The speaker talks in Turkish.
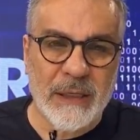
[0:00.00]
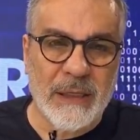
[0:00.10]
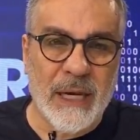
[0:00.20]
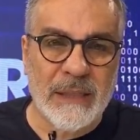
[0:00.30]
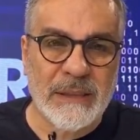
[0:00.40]

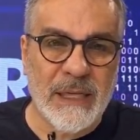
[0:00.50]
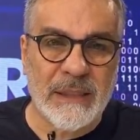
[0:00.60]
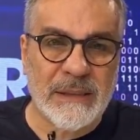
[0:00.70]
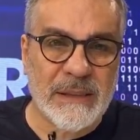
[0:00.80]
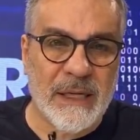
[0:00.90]

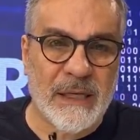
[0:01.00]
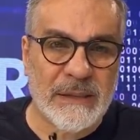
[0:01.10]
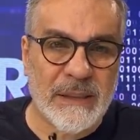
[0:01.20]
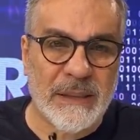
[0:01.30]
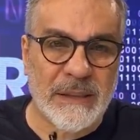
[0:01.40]
Gençler
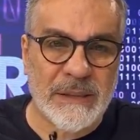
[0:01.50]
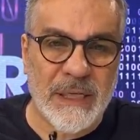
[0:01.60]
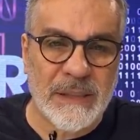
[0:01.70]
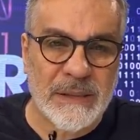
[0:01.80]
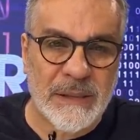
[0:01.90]
siyasetin
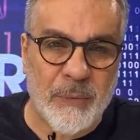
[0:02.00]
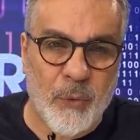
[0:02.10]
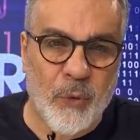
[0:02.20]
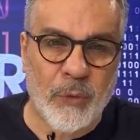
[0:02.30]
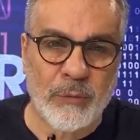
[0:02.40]
içerisinde
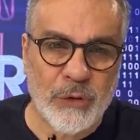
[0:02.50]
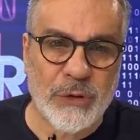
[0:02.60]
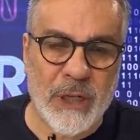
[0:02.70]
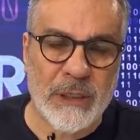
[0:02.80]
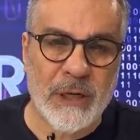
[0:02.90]

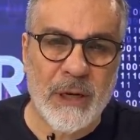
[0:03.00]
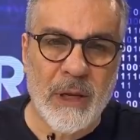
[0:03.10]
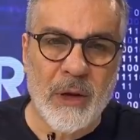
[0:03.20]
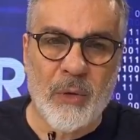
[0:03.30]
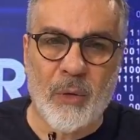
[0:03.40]
boğulmuşlar.
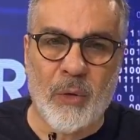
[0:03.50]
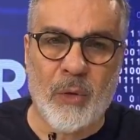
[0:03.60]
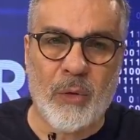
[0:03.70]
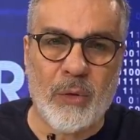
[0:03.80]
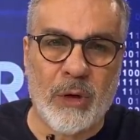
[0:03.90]

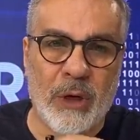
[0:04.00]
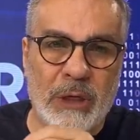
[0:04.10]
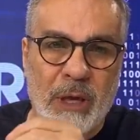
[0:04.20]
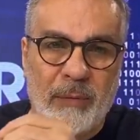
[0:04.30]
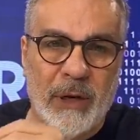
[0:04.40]
O
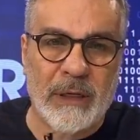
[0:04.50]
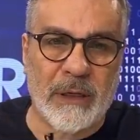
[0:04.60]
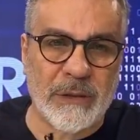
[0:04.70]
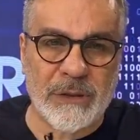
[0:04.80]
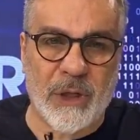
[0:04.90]
e, Kemal
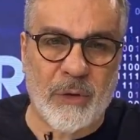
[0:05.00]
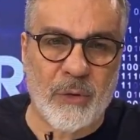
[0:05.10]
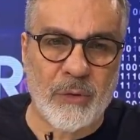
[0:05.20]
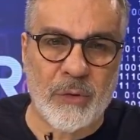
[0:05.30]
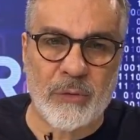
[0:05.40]

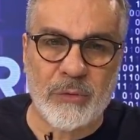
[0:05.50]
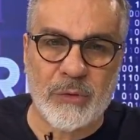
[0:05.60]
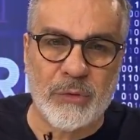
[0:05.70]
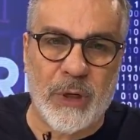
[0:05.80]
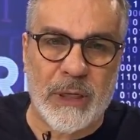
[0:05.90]
Kılıçdaroğlu'nun
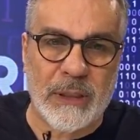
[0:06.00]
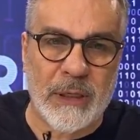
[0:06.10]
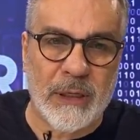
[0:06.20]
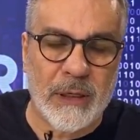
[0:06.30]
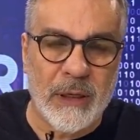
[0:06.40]

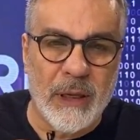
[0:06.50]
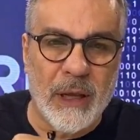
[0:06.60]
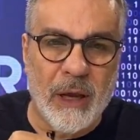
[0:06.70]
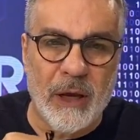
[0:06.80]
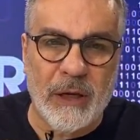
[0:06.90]
sürekli
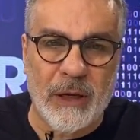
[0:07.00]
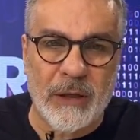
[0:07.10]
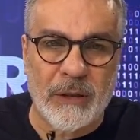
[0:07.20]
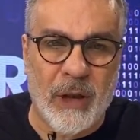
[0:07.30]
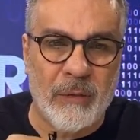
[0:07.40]

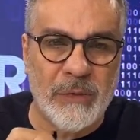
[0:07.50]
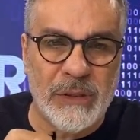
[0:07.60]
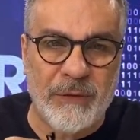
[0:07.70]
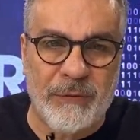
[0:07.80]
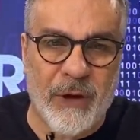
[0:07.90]
hakaret
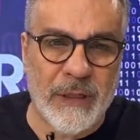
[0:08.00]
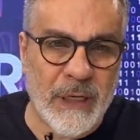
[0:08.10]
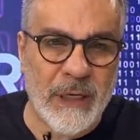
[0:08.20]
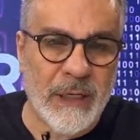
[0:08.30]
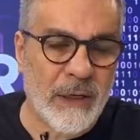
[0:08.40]
hakaretamiz
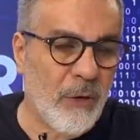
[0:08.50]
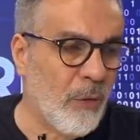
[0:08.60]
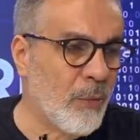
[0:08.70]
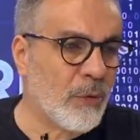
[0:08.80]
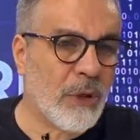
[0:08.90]
ifadeleri,
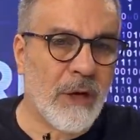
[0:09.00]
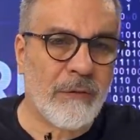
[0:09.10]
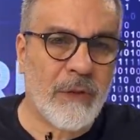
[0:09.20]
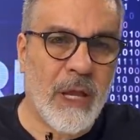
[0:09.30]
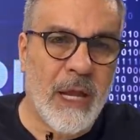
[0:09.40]
öbür
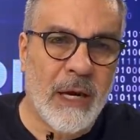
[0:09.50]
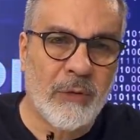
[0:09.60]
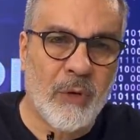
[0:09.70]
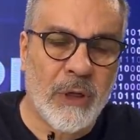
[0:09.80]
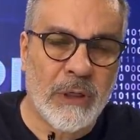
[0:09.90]
taraftan
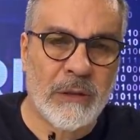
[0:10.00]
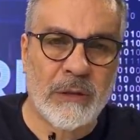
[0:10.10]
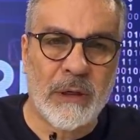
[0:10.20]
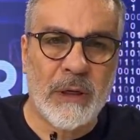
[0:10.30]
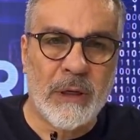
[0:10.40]
Erdoğan'ın
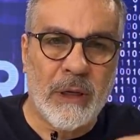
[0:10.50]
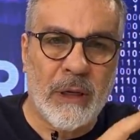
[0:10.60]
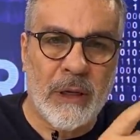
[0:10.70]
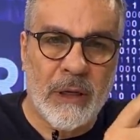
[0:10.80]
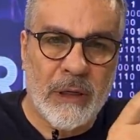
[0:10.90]

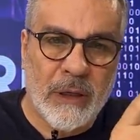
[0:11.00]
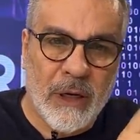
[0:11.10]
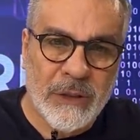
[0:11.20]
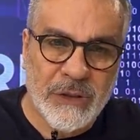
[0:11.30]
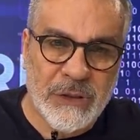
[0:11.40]
e,
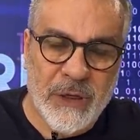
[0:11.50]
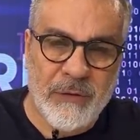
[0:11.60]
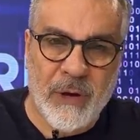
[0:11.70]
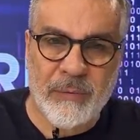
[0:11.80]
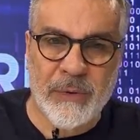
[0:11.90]
karşı
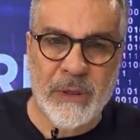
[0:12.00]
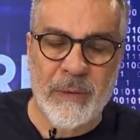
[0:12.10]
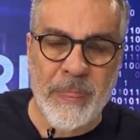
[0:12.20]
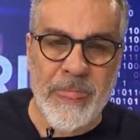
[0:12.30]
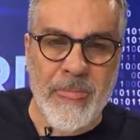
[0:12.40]
cevabı,
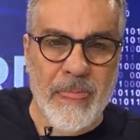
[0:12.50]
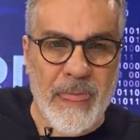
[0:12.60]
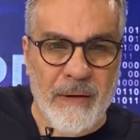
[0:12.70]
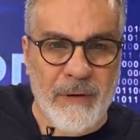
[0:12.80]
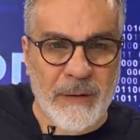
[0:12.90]

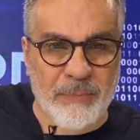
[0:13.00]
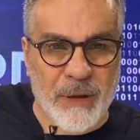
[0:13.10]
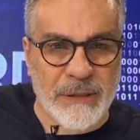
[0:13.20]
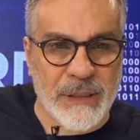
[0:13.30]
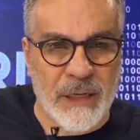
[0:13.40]
Devlet
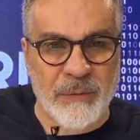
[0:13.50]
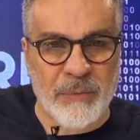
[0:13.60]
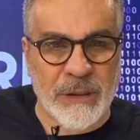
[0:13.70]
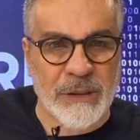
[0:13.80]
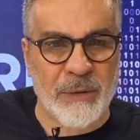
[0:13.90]

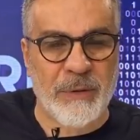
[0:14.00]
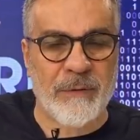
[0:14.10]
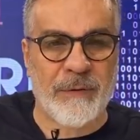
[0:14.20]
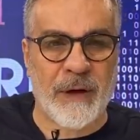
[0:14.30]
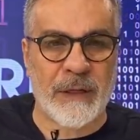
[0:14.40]
Bahçeli'nin başka bir
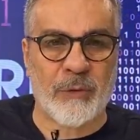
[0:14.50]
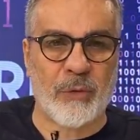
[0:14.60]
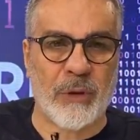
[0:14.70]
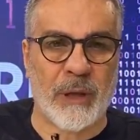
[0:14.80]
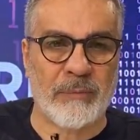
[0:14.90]
ifade
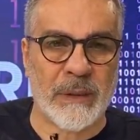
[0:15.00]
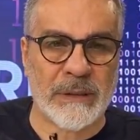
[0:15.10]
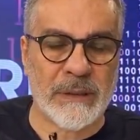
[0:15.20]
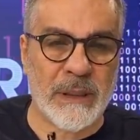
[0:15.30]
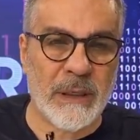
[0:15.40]

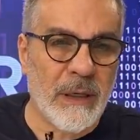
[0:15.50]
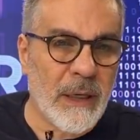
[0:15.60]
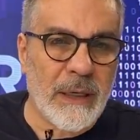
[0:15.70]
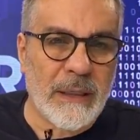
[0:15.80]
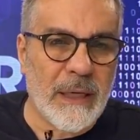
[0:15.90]
kullanması,
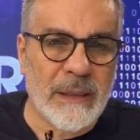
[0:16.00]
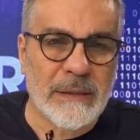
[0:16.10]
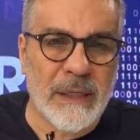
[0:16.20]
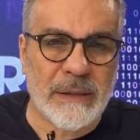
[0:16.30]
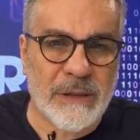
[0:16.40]

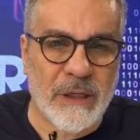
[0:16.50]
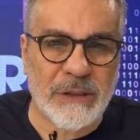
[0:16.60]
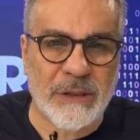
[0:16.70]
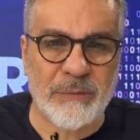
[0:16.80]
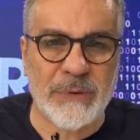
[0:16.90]
gençler
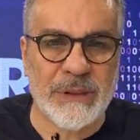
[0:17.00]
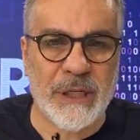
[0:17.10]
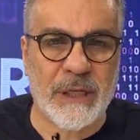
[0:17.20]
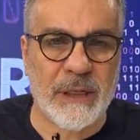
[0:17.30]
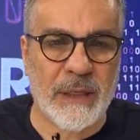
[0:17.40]
şaşkın bir
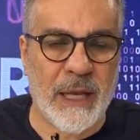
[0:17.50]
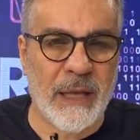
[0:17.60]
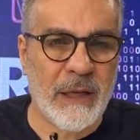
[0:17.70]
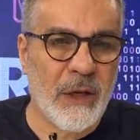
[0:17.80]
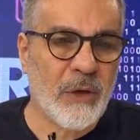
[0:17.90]

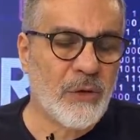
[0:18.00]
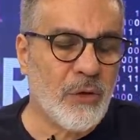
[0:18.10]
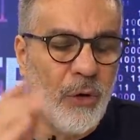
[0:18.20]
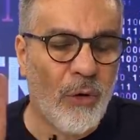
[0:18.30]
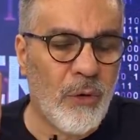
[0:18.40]
şekilde
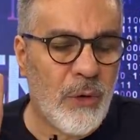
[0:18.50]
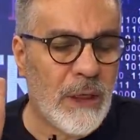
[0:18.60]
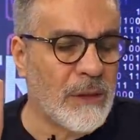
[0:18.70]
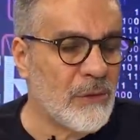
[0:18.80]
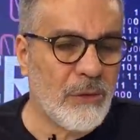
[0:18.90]

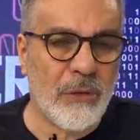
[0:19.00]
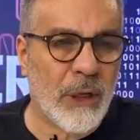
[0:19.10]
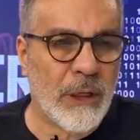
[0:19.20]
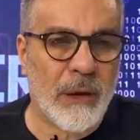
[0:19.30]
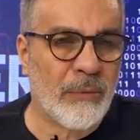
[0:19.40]
Şöyle
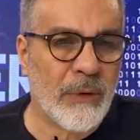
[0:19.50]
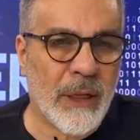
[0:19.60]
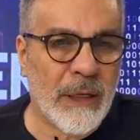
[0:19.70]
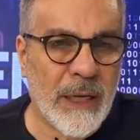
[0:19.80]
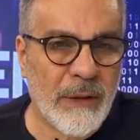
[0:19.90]
izliyorlar. Ya
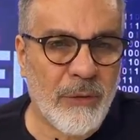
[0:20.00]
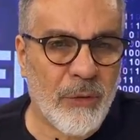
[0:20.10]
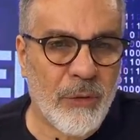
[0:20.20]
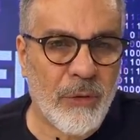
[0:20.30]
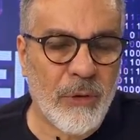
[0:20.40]
bunlar ne
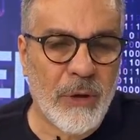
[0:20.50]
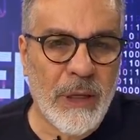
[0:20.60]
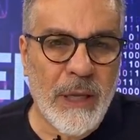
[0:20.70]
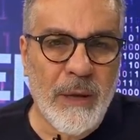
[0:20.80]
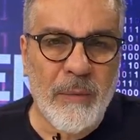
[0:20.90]
diyor?
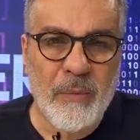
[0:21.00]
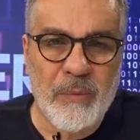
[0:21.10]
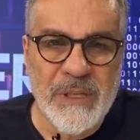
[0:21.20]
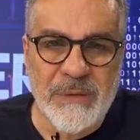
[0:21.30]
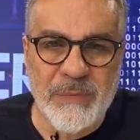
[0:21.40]

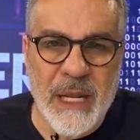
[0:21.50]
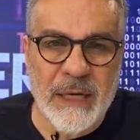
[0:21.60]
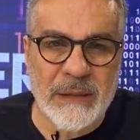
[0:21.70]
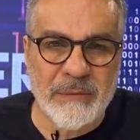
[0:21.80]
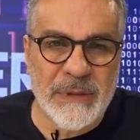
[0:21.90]
Bizim
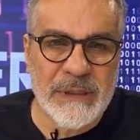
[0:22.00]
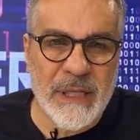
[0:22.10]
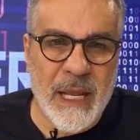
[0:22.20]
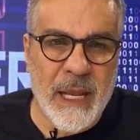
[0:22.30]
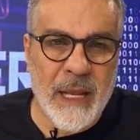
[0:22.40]
derdimiz
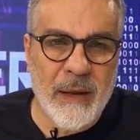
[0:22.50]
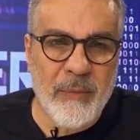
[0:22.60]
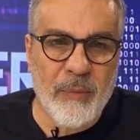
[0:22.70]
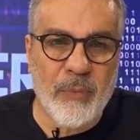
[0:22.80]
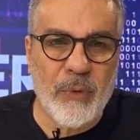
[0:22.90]
ne?
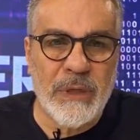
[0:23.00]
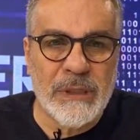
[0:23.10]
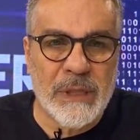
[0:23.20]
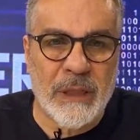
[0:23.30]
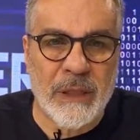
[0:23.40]
Bu
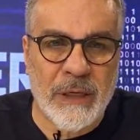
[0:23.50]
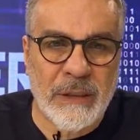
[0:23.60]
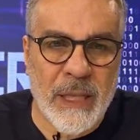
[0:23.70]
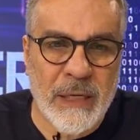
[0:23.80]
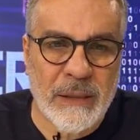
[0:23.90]

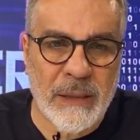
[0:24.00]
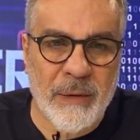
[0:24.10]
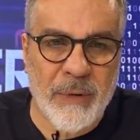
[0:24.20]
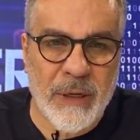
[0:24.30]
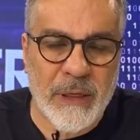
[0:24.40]
insanların
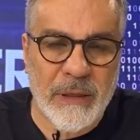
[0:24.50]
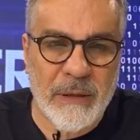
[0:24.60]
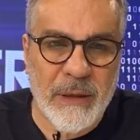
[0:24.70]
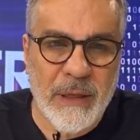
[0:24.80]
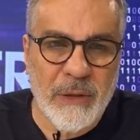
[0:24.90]
derdine bak.
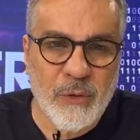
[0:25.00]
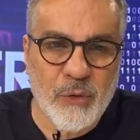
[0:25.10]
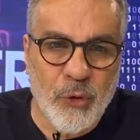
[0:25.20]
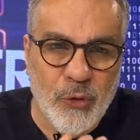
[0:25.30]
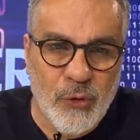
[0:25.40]

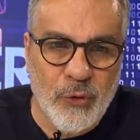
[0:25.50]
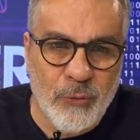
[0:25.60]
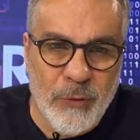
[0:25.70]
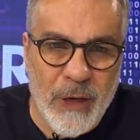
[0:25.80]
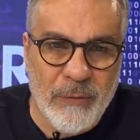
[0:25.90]

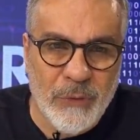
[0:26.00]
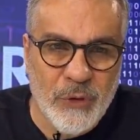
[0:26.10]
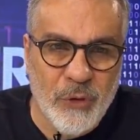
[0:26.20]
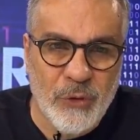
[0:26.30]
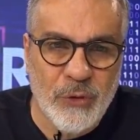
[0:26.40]
Çözüm var
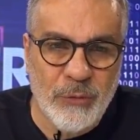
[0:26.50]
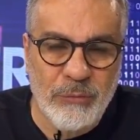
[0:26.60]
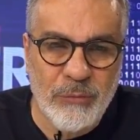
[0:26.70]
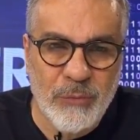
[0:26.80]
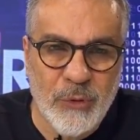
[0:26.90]
mı çözüm?
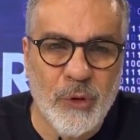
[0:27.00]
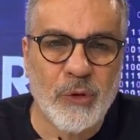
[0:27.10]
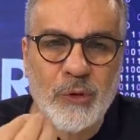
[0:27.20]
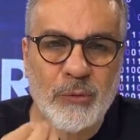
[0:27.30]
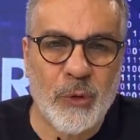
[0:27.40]

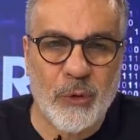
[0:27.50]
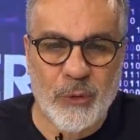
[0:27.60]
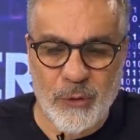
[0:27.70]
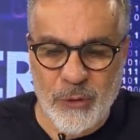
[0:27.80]
Çözüm yok.